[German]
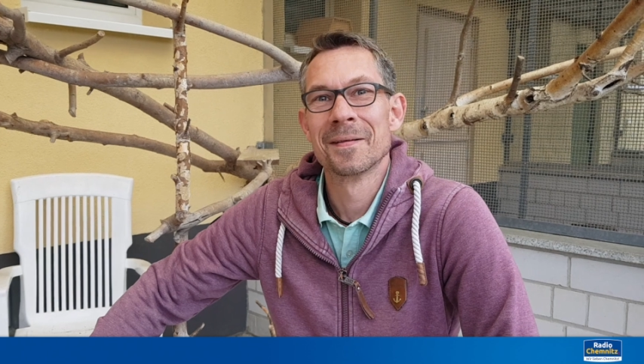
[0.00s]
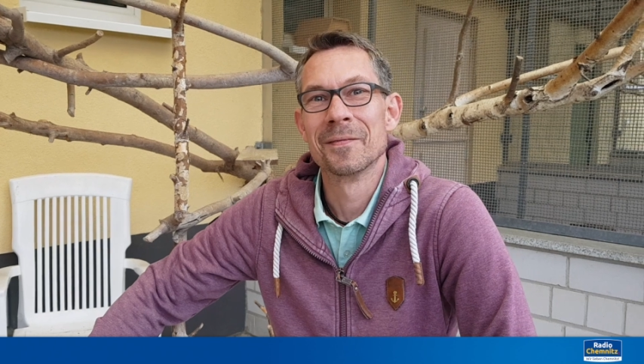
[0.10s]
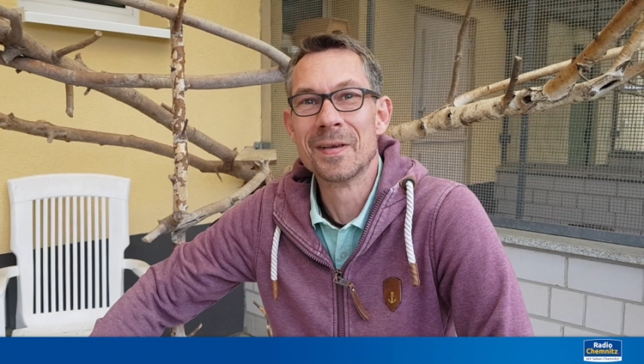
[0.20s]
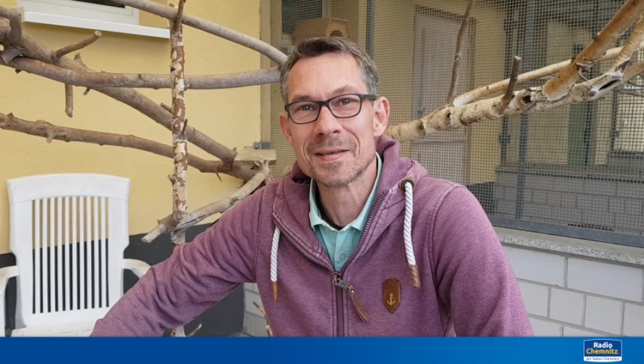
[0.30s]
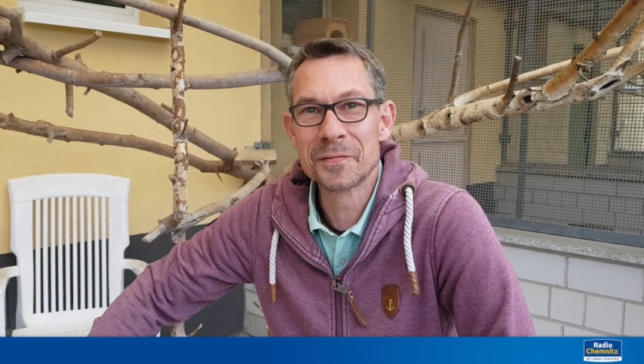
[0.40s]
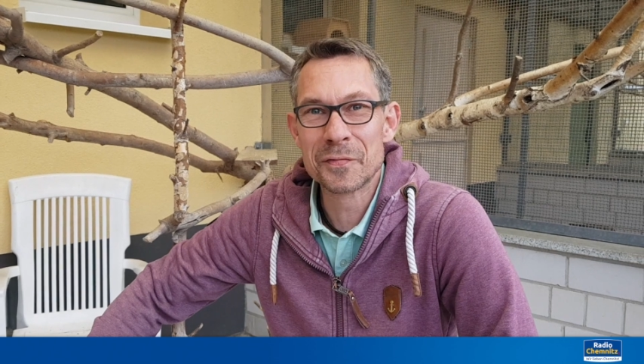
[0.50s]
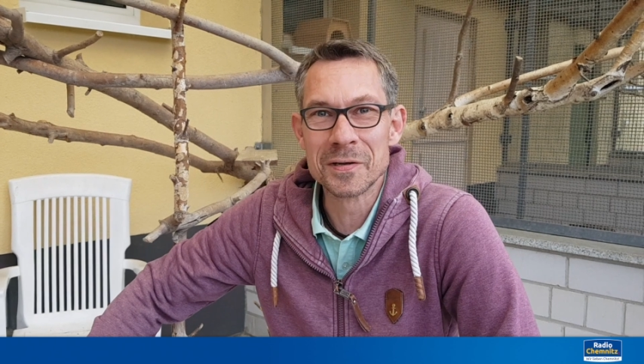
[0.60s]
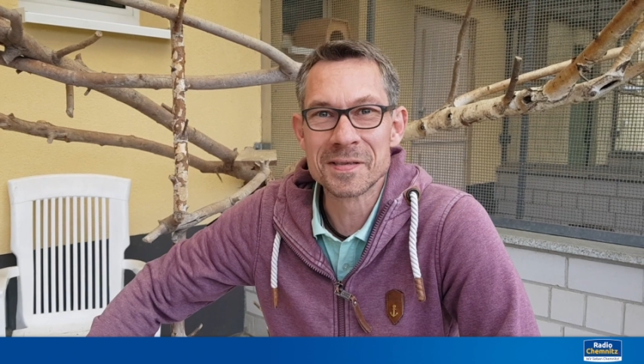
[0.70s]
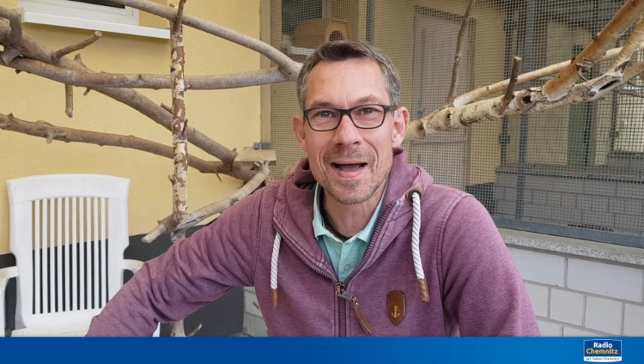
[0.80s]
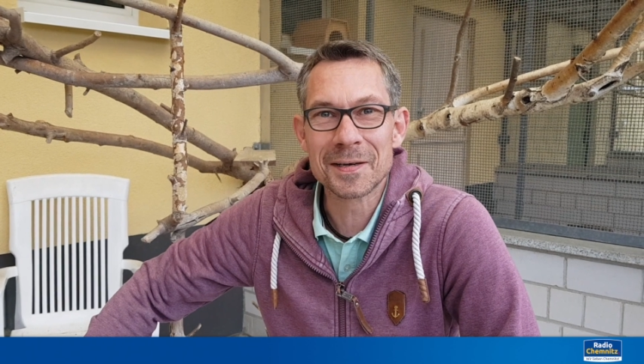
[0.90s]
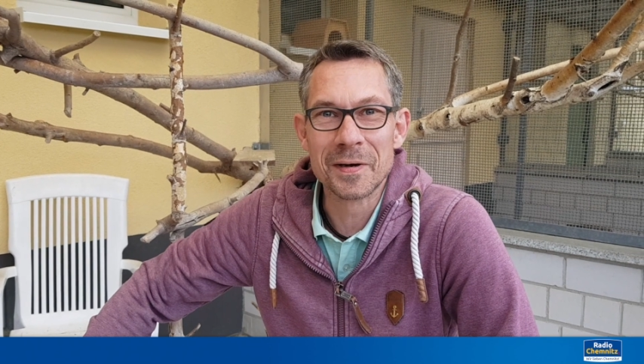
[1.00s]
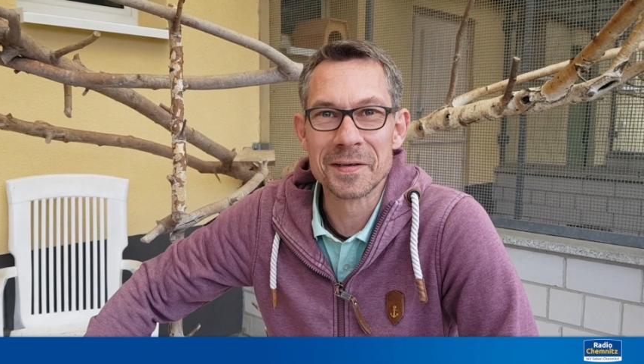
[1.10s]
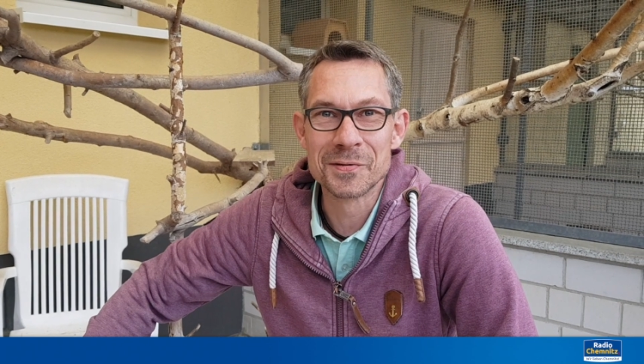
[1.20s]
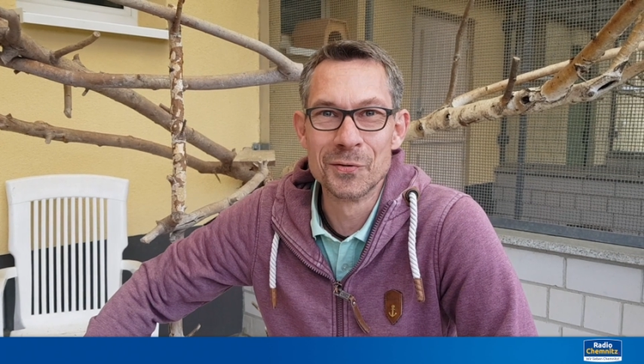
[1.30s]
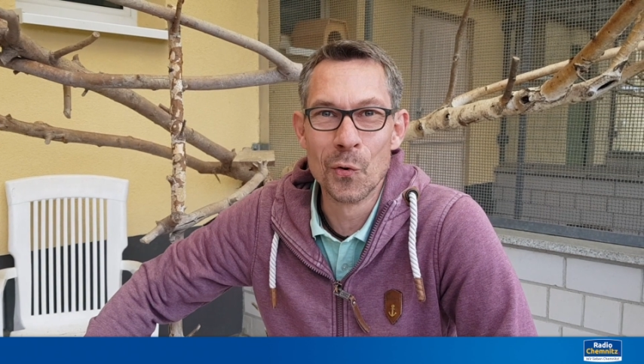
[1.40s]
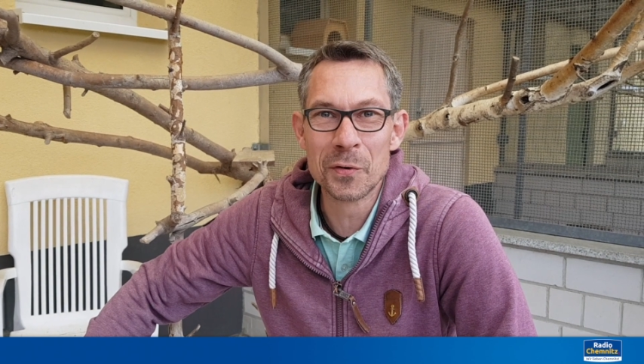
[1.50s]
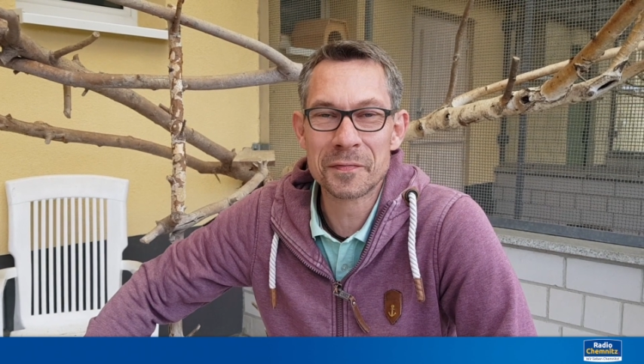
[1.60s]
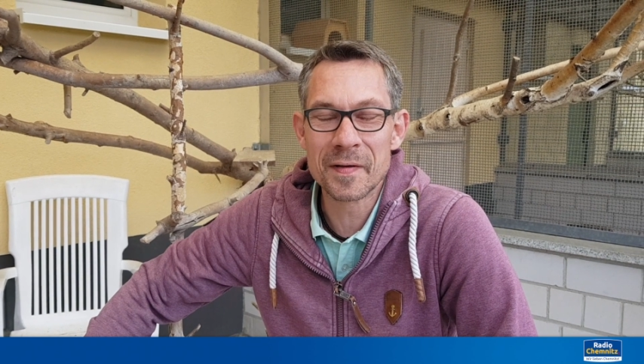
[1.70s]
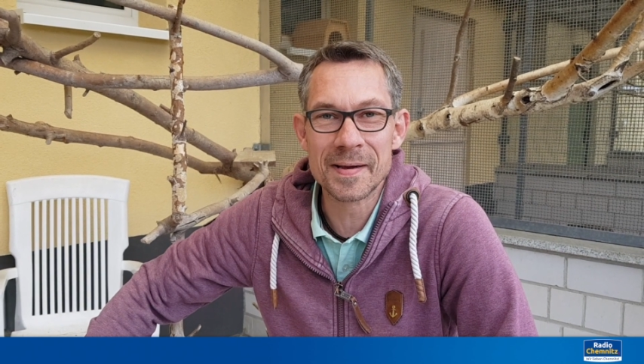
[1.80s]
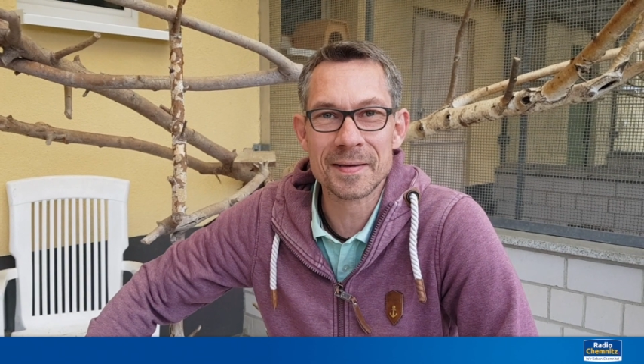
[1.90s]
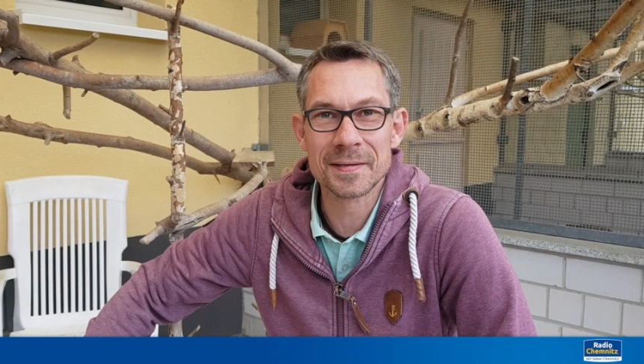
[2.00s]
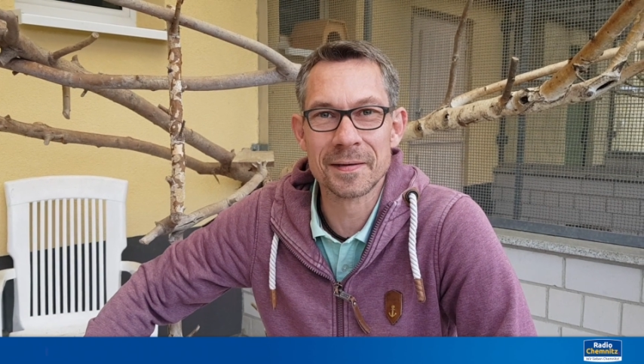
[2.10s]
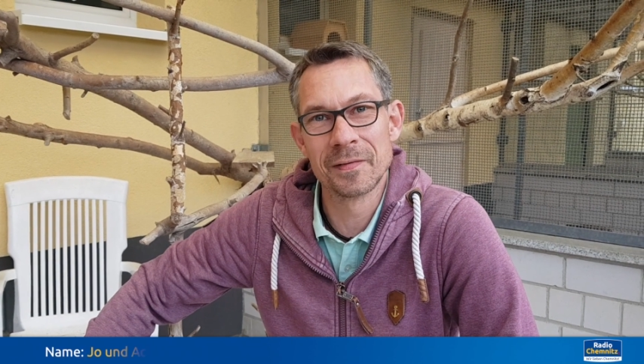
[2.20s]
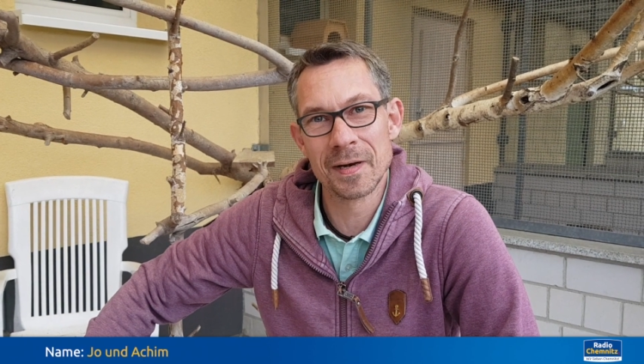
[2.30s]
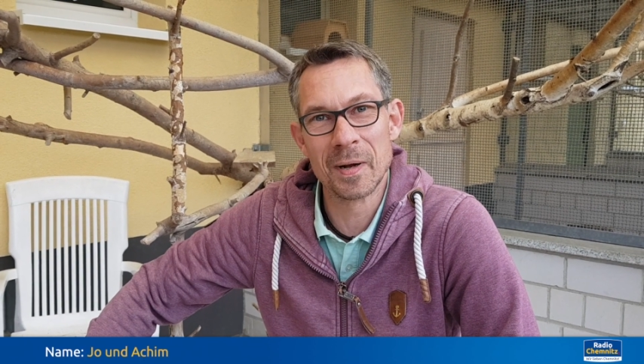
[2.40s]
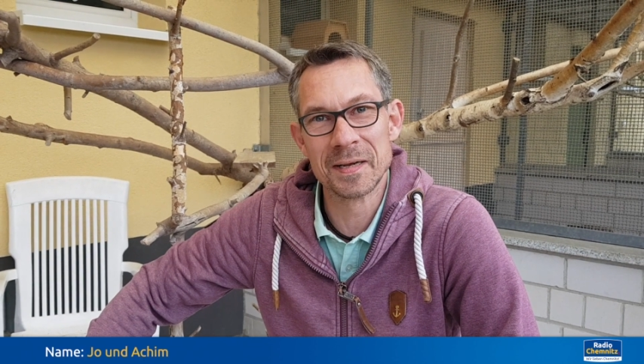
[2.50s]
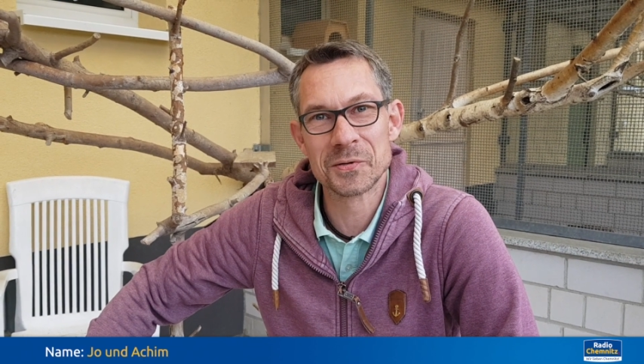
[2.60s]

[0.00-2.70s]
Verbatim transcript: Wir sind für unser aktuelles Notfällchen wieder mal